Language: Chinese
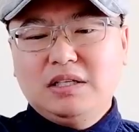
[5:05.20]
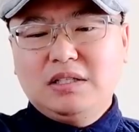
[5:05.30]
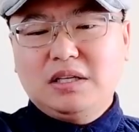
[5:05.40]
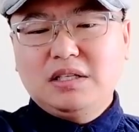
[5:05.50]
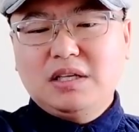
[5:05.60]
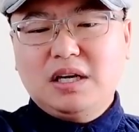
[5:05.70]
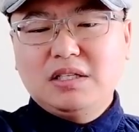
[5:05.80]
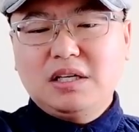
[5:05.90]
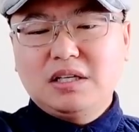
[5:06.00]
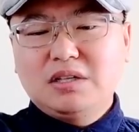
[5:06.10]
像你看
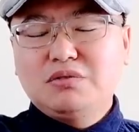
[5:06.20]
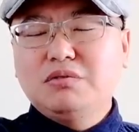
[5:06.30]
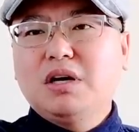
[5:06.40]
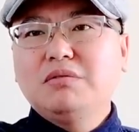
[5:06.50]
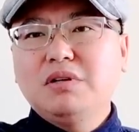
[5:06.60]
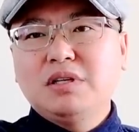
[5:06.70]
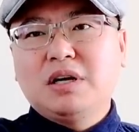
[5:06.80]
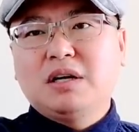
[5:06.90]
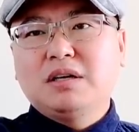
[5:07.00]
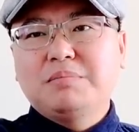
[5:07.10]
像这个许章润这
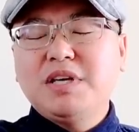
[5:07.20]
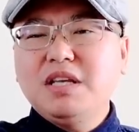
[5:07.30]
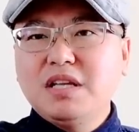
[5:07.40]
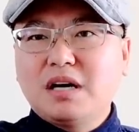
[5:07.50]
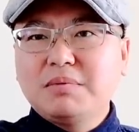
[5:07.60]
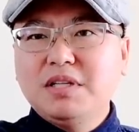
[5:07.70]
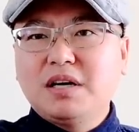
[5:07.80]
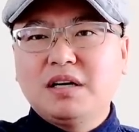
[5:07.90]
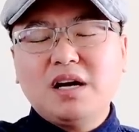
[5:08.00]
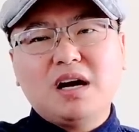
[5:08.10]
样的屁颠儿屁
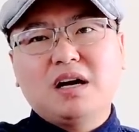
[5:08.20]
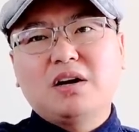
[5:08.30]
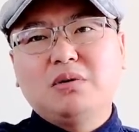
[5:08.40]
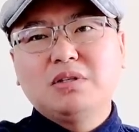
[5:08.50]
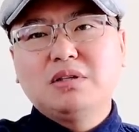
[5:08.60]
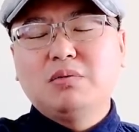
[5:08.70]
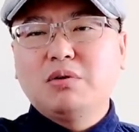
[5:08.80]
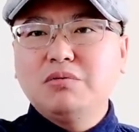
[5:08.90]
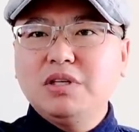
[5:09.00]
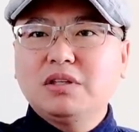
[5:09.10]
颠儿，那个高兴。我
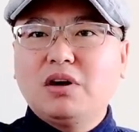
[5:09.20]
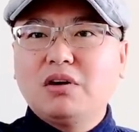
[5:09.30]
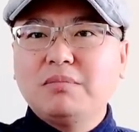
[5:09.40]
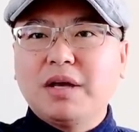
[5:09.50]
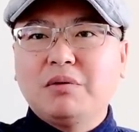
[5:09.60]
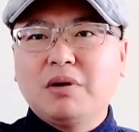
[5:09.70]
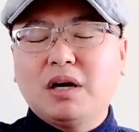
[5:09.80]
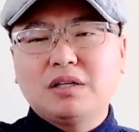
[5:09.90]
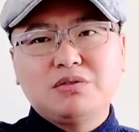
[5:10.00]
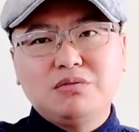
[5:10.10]
估计到了美国
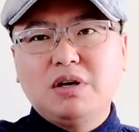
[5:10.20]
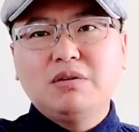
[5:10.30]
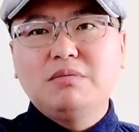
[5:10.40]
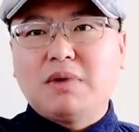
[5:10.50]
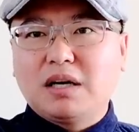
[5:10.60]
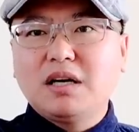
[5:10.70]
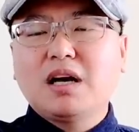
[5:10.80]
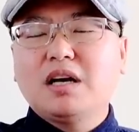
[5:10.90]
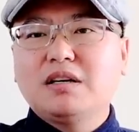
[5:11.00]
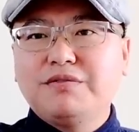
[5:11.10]
呀，这许章润马上
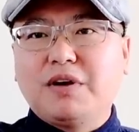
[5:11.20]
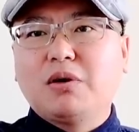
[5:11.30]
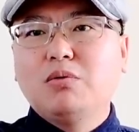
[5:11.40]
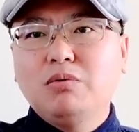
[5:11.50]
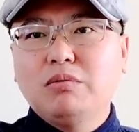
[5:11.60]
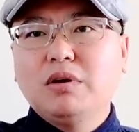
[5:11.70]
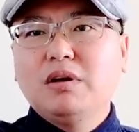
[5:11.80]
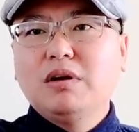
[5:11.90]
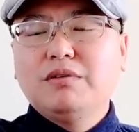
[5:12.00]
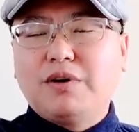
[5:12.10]
开始反攻
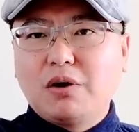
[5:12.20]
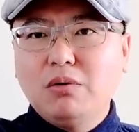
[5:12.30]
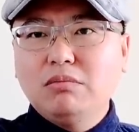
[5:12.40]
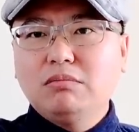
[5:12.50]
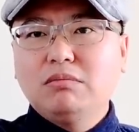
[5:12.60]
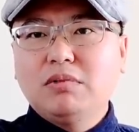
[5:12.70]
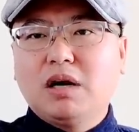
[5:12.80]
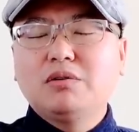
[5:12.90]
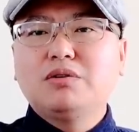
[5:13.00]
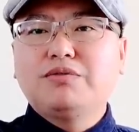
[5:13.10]
反共，
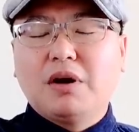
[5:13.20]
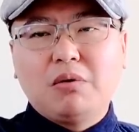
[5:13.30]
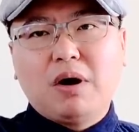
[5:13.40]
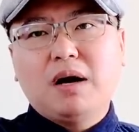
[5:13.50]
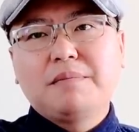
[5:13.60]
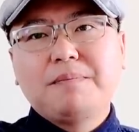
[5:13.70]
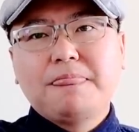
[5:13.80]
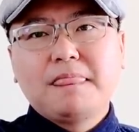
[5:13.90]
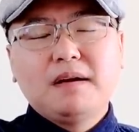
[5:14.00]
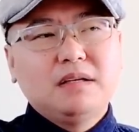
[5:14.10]
然后就反华。
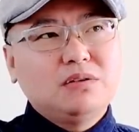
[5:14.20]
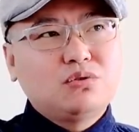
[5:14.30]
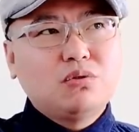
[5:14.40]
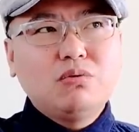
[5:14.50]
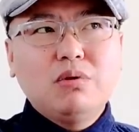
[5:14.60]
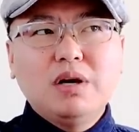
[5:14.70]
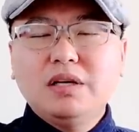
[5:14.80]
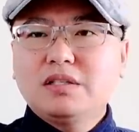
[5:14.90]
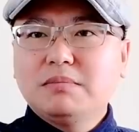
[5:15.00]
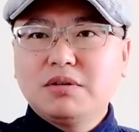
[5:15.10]
就中国
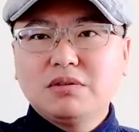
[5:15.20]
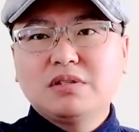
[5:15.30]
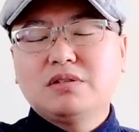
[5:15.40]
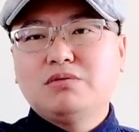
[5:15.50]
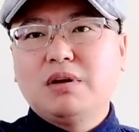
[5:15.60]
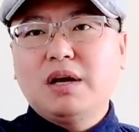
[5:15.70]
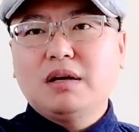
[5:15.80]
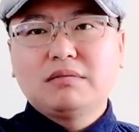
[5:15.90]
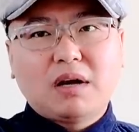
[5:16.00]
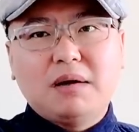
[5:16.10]
人什么时候死绝
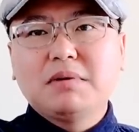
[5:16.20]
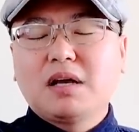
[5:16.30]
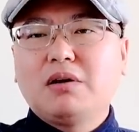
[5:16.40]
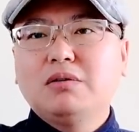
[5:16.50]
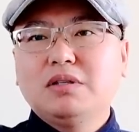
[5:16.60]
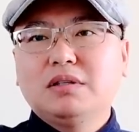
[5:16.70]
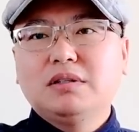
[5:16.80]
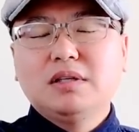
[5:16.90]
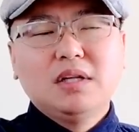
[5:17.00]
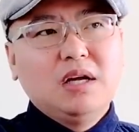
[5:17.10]
了，他们才高兴。
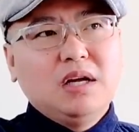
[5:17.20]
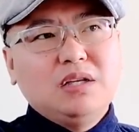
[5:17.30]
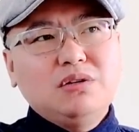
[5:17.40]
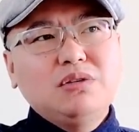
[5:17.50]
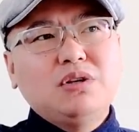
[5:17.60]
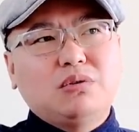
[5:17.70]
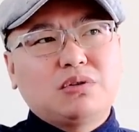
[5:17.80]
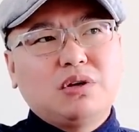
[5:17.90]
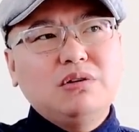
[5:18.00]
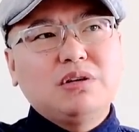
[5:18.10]
就是有
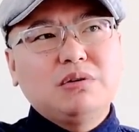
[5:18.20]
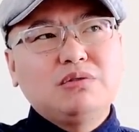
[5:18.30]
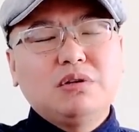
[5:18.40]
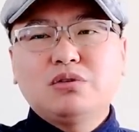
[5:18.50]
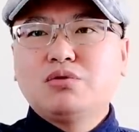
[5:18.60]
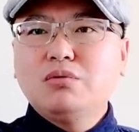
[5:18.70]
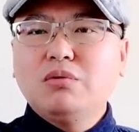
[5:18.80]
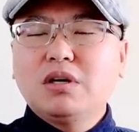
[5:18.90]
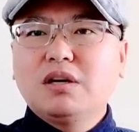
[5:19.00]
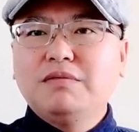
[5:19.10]
时候你会觉得中
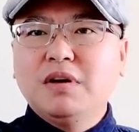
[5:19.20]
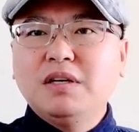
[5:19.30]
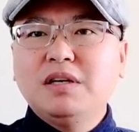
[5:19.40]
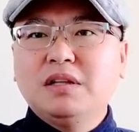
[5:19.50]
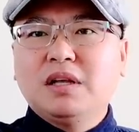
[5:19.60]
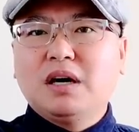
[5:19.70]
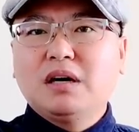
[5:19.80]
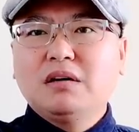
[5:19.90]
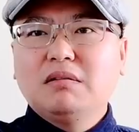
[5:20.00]
国这个文人呐、啊，